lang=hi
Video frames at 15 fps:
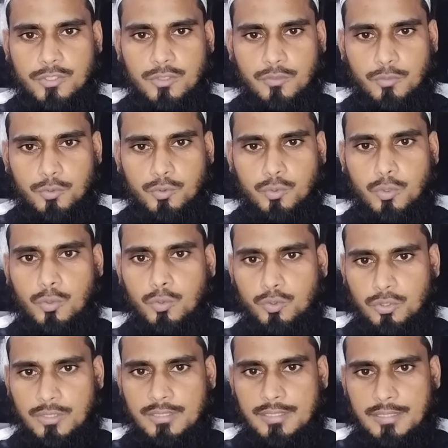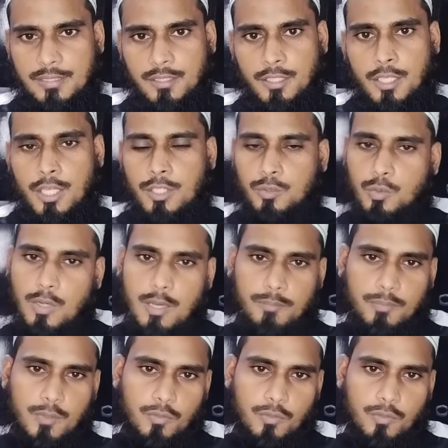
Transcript: वज़ू और गसल करें तो आपके